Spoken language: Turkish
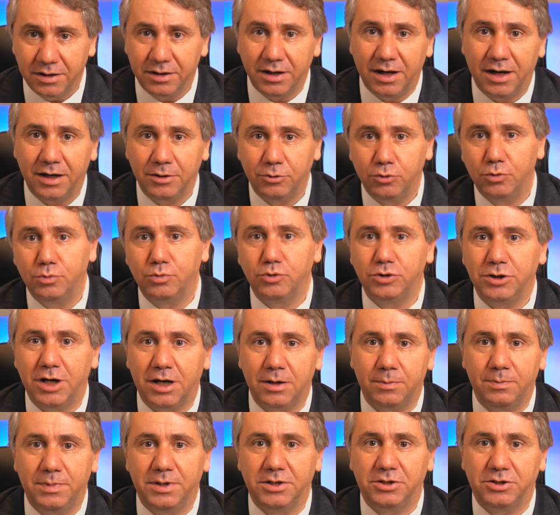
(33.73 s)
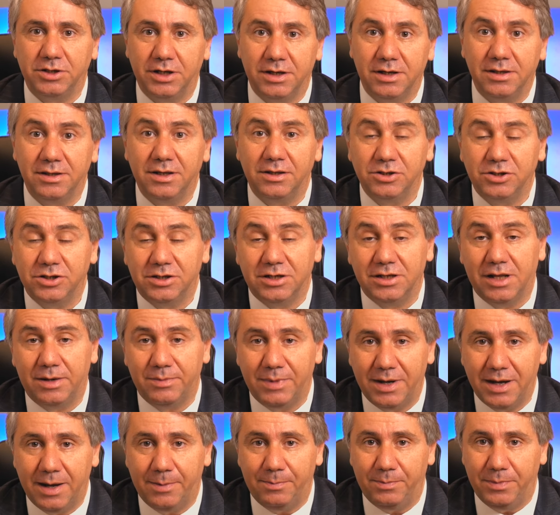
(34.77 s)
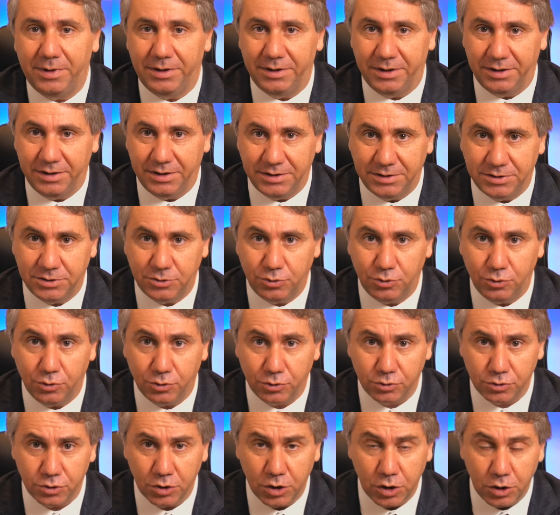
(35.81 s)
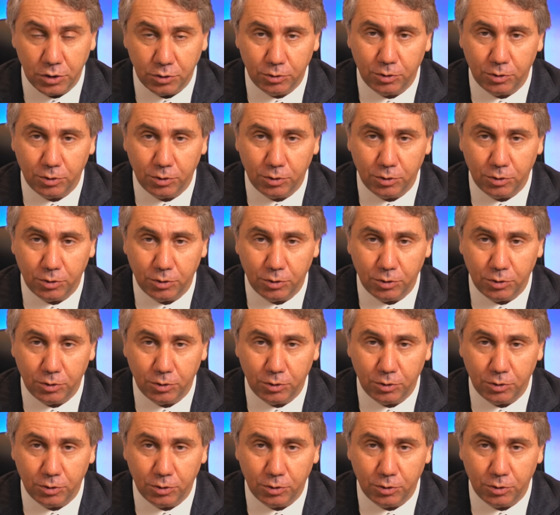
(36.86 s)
rahat yumuşak bir şekilde dışkılama yapmalarını istiyoruz.